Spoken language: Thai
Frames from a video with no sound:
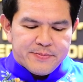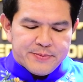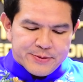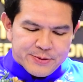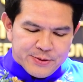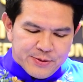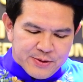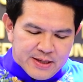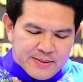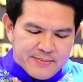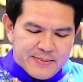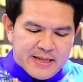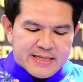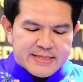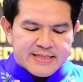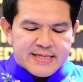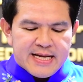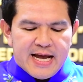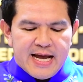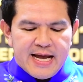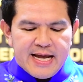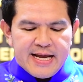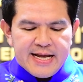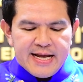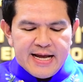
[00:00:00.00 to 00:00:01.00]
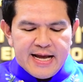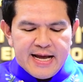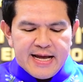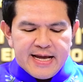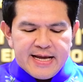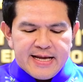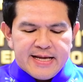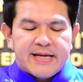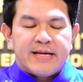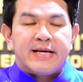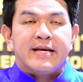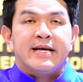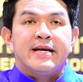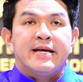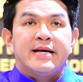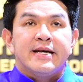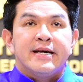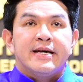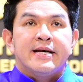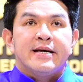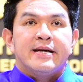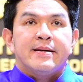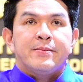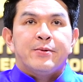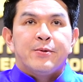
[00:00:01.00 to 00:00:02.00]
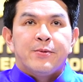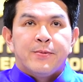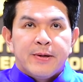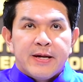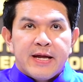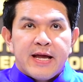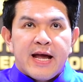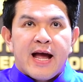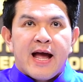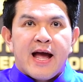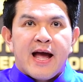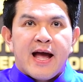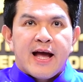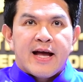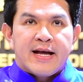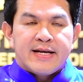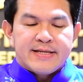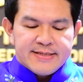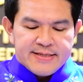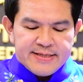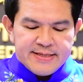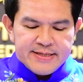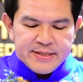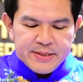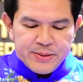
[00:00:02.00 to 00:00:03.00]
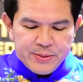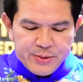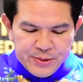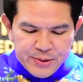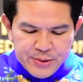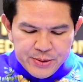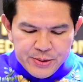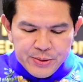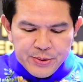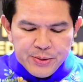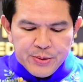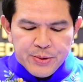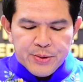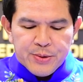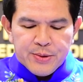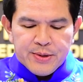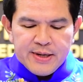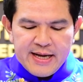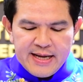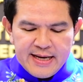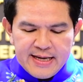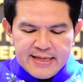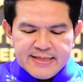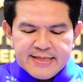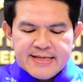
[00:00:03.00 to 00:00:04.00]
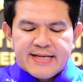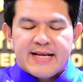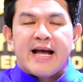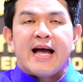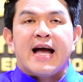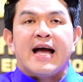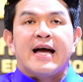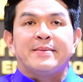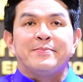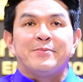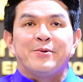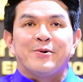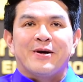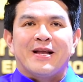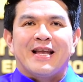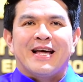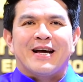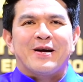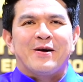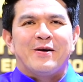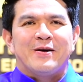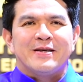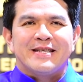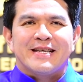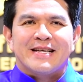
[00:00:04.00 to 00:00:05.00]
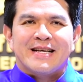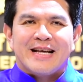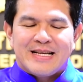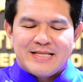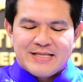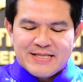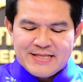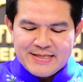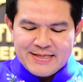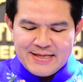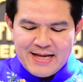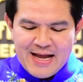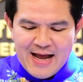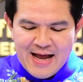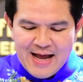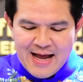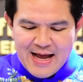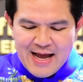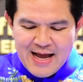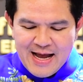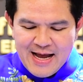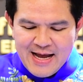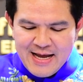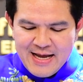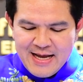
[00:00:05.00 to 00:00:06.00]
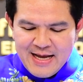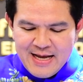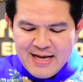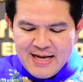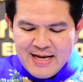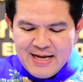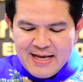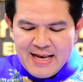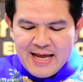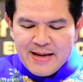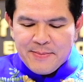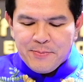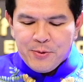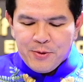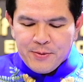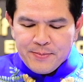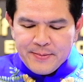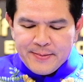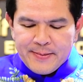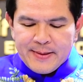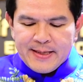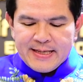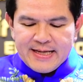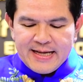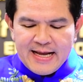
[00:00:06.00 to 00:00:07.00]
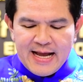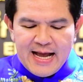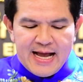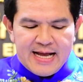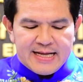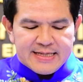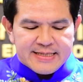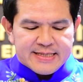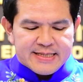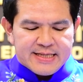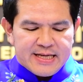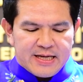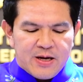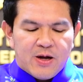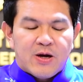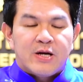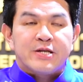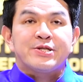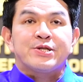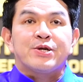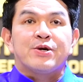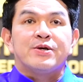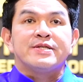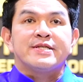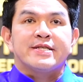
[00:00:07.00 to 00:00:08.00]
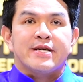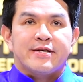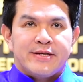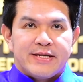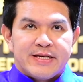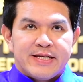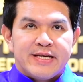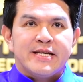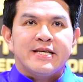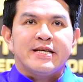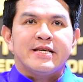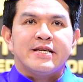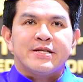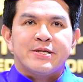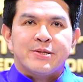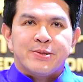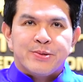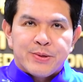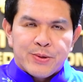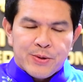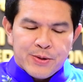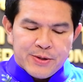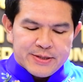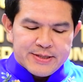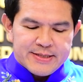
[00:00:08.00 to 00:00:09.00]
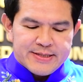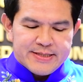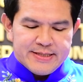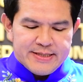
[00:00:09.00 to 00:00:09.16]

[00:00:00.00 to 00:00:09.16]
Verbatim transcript: ส่งกำลังใจให้ผู้บริหาร คุณครูข้าราชการ บุคลากรทางการศึกษา และผู้ปฏิบัติงานตลอดจนเจ้าหน้าที่ทุกคน